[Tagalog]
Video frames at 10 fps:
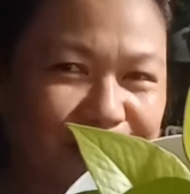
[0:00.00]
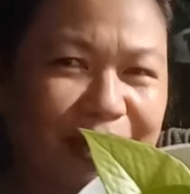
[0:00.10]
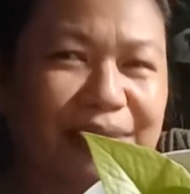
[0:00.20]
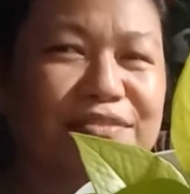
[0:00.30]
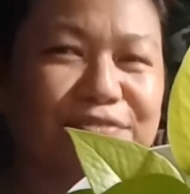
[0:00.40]

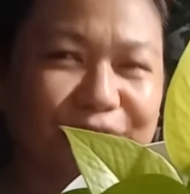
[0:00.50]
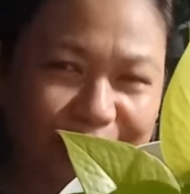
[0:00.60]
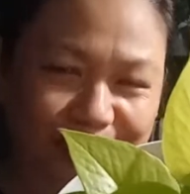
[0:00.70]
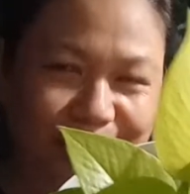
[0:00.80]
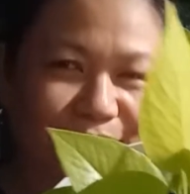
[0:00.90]
Bakit
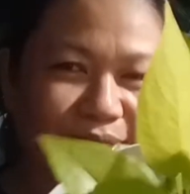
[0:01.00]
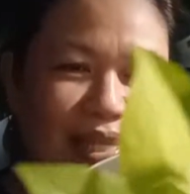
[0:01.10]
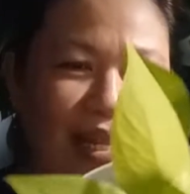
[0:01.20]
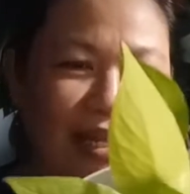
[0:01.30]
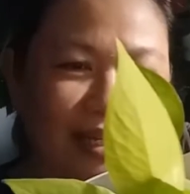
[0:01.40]
photos
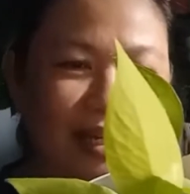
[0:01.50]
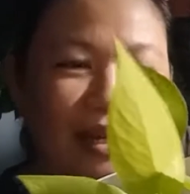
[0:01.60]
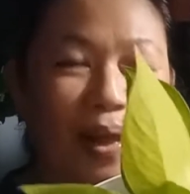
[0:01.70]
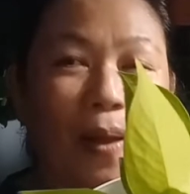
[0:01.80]
talaga?